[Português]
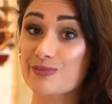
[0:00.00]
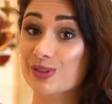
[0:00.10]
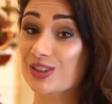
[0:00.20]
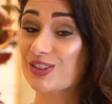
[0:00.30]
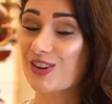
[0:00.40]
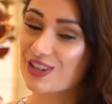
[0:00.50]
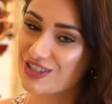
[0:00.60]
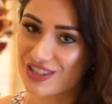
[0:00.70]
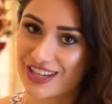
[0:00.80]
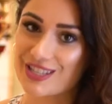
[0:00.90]

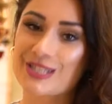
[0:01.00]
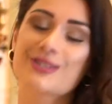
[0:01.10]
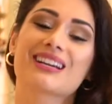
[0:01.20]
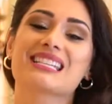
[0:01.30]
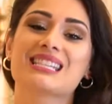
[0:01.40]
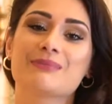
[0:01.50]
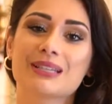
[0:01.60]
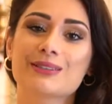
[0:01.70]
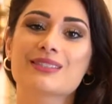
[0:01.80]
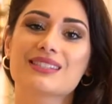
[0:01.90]
mudou, gente. E o
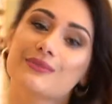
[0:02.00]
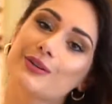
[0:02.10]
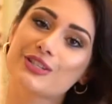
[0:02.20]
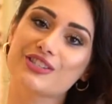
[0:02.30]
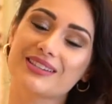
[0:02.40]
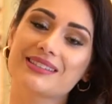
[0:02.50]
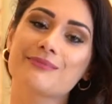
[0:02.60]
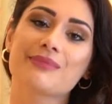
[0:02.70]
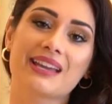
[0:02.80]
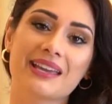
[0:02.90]
casamento no civil hoje em dia
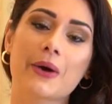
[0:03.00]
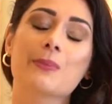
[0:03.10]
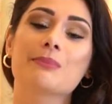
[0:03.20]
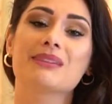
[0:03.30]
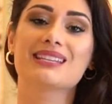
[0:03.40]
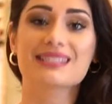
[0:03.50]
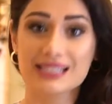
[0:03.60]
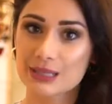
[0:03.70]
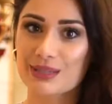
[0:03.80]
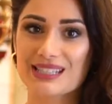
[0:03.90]
também é uma mini
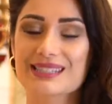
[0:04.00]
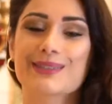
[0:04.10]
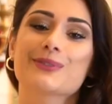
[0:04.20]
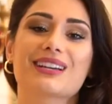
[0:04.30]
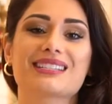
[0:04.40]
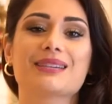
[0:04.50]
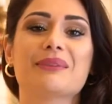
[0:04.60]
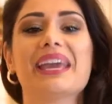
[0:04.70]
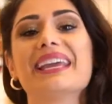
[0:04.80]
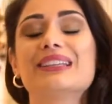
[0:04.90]
celebração do
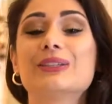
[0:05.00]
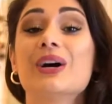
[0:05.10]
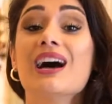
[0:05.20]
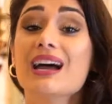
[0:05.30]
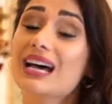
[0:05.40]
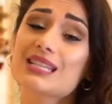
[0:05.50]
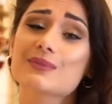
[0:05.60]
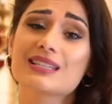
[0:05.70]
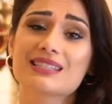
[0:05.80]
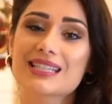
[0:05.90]
casamento. Às
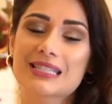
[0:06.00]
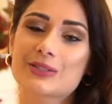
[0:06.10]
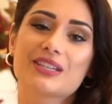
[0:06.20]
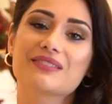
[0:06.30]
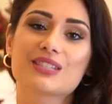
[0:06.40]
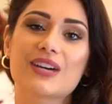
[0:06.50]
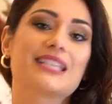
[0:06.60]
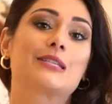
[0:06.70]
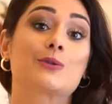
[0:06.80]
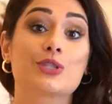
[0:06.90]
vezes as noivas
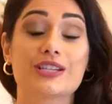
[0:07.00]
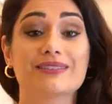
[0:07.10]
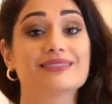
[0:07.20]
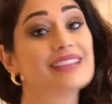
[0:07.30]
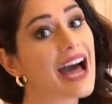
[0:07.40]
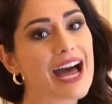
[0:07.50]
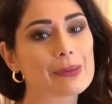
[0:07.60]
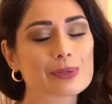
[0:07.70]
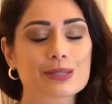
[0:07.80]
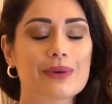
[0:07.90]
fazem um
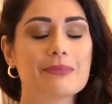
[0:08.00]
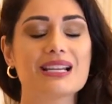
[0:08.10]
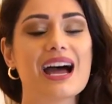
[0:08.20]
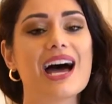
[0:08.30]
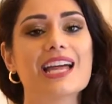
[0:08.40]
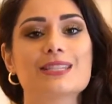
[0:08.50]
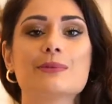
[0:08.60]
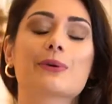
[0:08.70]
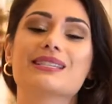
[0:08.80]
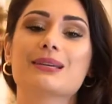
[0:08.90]
jantar para os familiares,
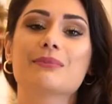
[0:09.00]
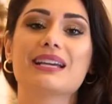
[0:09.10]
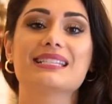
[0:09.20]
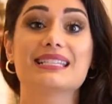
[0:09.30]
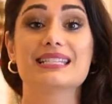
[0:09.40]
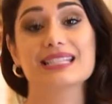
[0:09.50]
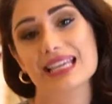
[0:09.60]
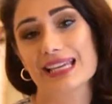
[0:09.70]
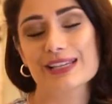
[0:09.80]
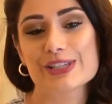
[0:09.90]
uma coisa mais
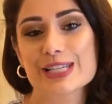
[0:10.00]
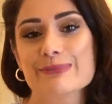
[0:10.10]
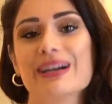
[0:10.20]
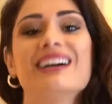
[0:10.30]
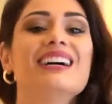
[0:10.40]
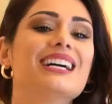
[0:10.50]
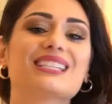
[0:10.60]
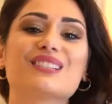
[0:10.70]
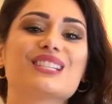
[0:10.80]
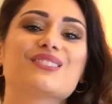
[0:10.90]
íntima.
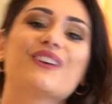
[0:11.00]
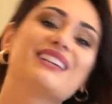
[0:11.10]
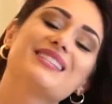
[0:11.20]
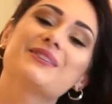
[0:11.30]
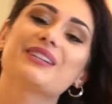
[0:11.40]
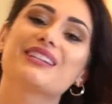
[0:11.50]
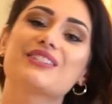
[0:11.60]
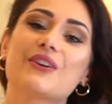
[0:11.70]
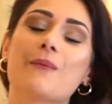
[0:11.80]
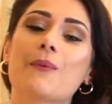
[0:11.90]
Às vezes fazem um
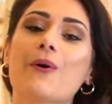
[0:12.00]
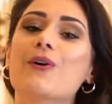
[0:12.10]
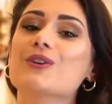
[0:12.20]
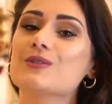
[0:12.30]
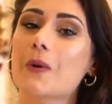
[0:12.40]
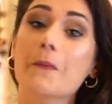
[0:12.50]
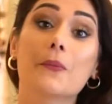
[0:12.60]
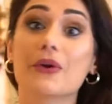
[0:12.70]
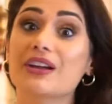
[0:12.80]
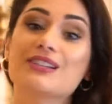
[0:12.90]
grande almoço, um
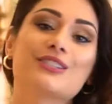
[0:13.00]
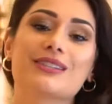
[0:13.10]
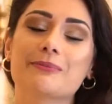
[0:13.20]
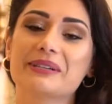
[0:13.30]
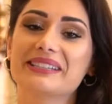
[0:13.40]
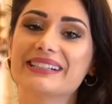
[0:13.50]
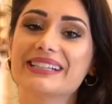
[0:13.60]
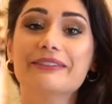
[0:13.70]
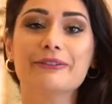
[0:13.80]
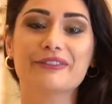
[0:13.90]
brunch, demorando manhã,
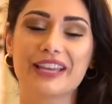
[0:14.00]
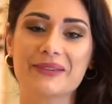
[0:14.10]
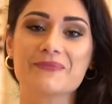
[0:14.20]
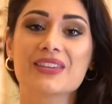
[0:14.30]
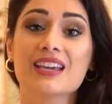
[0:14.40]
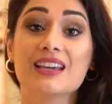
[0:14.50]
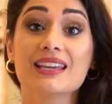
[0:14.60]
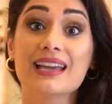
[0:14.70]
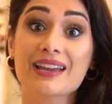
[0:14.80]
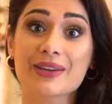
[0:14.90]
enfim.
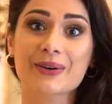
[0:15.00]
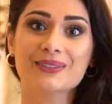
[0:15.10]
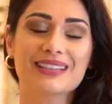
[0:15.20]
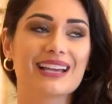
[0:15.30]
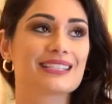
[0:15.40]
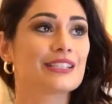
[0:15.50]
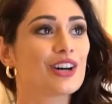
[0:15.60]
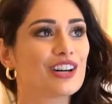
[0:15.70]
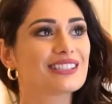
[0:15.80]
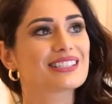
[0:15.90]
E aí o que acontece?
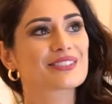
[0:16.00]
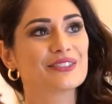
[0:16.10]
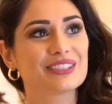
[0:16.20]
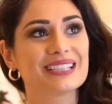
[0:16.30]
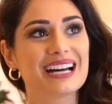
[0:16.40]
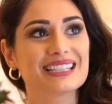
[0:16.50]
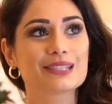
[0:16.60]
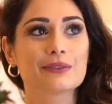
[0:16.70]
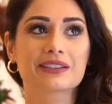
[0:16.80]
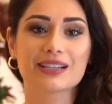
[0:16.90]
Nós, as
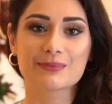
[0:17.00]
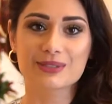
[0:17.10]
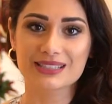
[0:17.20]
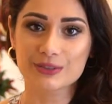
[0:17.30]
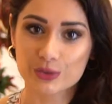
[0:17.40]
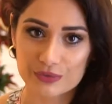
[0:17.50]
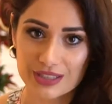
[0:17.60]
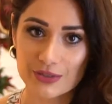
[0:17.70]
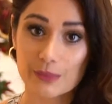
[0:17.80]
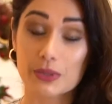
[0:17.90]
convidadas, ficamos em
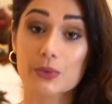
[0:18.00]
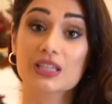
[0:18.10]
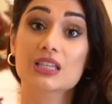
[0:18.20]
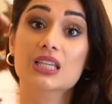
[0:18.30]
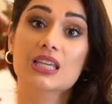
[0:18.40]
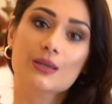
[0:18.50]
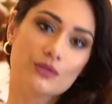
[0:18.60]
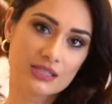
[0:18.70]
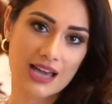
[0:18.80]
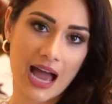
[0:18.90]
dúvida sobre o que
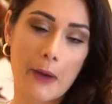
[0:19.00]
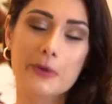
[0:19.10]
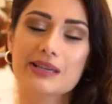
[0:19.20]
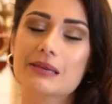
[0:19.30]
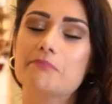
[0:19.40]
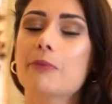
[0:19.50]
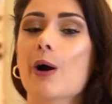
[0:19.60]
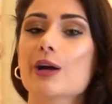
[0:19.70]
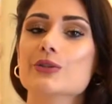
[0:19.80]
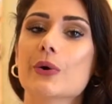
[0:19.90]
usar, o que, que
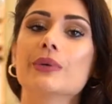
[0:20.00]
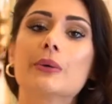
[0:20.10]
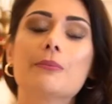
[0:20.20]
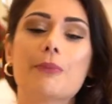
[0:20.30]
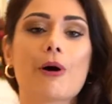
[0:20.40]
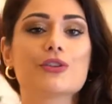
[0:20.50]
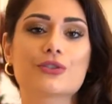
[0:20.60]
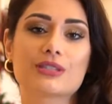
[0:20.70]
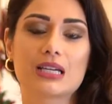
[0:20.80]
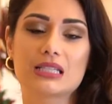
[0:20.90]
pode ou não pode
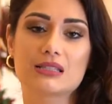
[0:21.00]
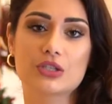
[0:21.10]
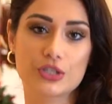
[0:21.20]
usar nesse